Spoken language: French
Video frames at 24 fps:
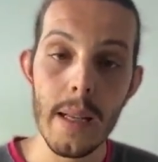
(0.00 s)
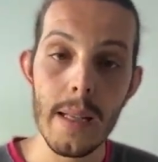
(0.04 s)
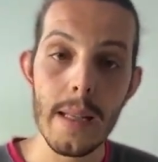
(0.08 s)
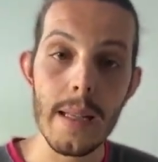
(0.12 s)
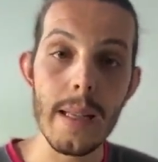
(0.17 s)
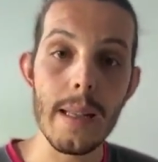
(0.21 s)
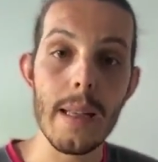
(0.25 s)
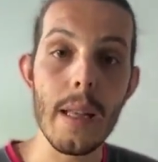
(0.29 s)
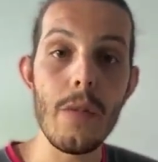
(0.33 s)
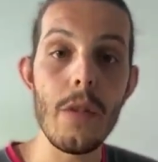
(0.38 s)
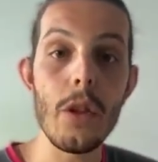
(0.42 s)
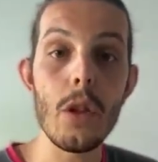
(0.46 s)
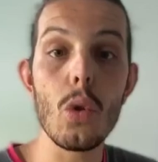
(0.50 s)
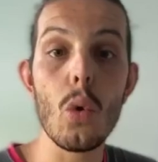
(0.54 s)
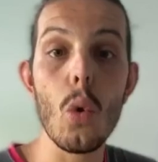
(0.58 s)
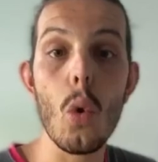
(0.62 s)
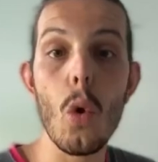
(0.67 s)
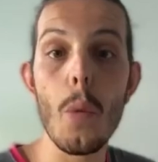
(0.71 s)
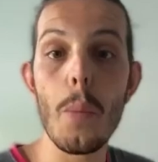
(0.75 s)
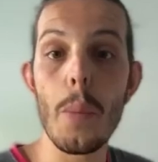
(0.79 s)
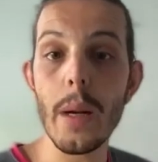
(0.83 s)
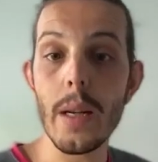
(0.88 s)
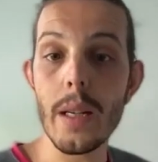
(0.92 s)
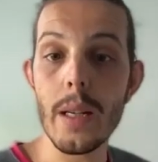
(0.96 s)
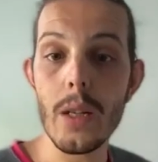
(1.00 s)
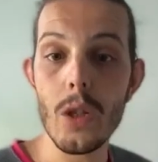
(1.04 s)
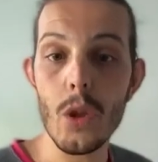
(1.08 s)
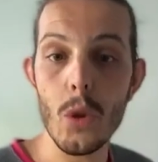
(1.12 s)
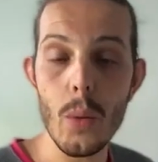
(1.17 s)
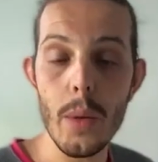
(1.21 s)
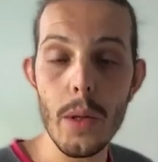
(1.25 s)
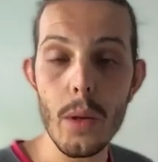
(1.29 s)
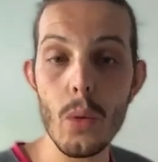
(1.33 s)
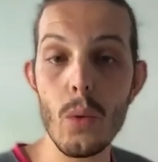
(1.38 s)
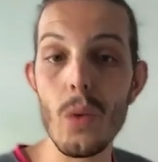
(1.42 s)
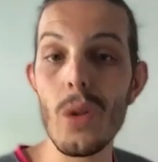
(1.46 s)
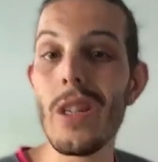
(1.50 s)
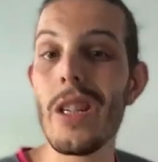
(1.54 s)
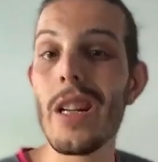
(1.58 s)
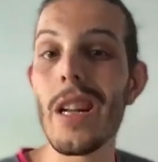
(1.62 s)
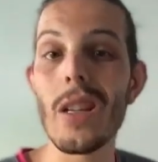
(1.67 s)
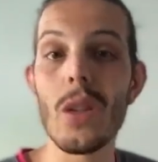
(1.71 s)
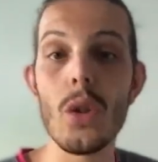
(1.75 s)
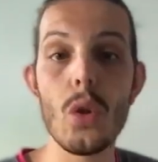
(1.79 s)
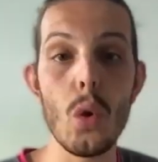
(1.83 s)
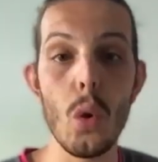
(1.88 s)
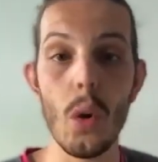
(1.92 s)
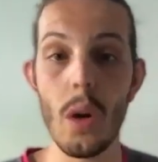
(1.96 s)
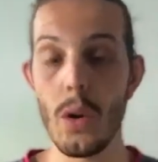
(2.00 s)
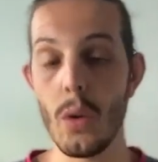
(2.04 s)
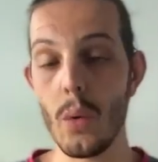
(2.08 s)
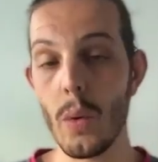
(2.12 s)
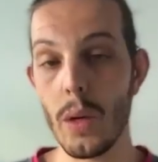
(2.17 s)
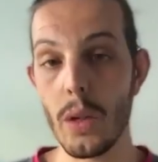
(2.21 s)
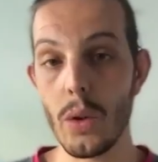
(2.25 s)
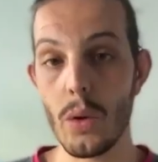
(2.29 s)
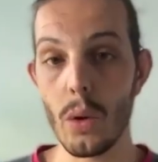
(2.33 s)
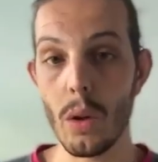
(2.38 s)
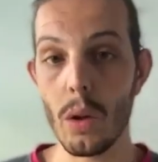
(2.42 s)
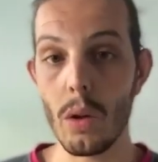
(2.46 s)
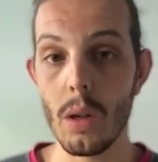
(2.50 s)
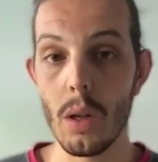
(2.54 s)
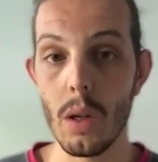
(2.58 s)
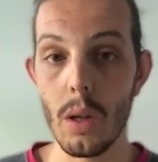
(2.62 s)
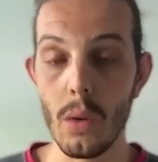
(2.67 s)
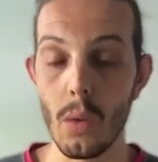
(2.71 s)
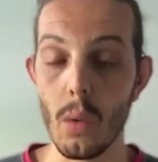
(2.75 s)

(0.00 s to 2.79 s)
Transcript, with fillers: ça t'évite qu'au repas qui suit, tu te jettes sur la nourriture.